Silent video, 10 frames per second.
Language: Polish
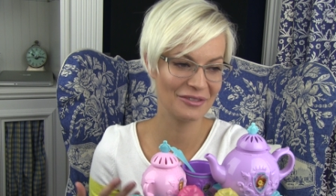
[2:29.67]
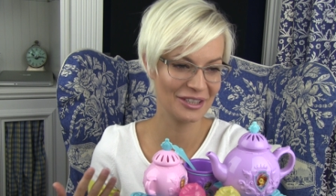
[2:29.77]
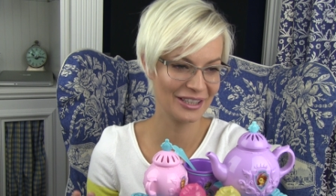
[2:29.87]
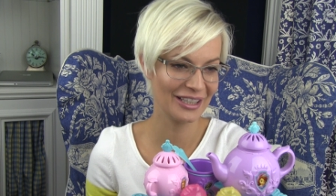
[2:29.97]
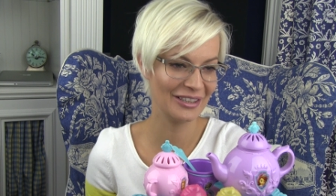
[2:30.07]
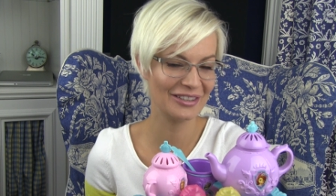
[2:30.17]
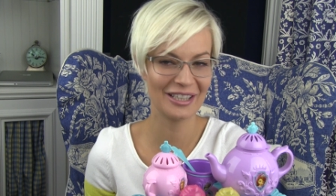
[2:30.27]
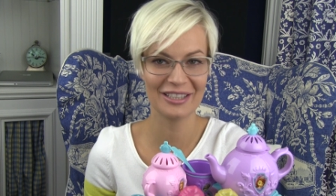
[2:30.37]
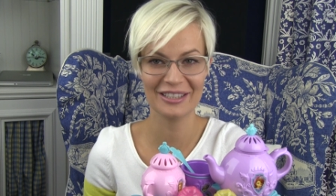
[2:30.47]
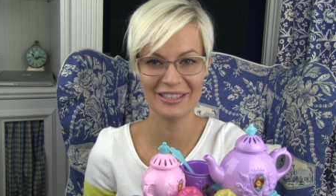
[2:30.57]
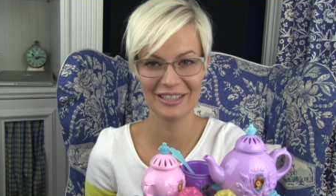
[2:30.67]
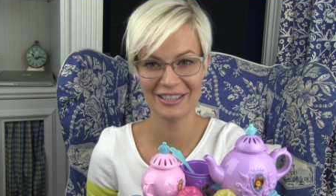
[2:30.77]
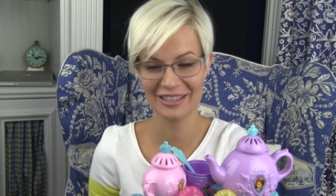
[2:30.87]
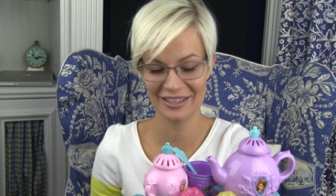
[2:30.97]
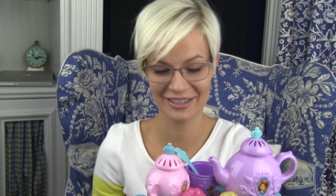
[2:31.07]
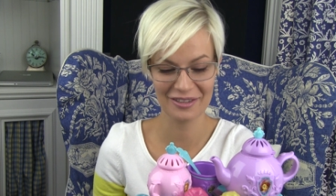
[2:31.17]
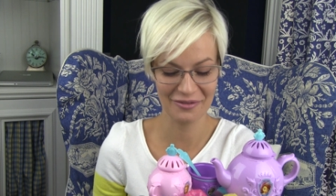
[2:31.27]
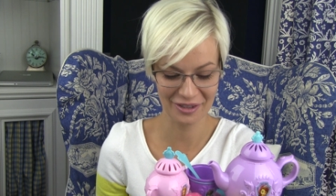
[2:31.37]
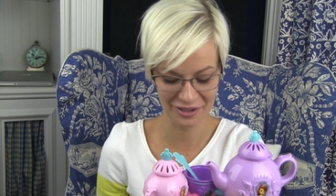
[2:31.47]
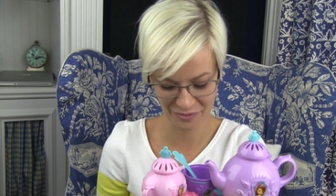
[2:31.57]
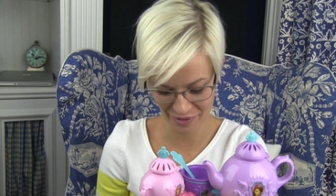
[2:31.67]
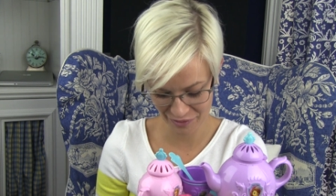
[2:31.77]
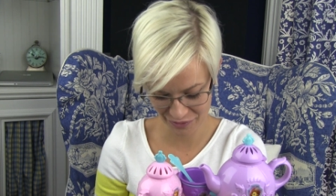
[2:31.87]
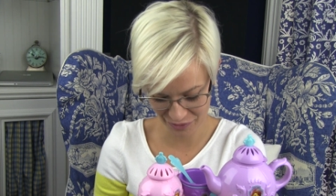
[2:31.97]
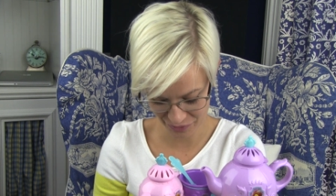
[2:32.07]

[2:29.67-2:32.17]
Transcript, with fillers: dziewczynkę, to strasznie się chce z nią właśnie bawić w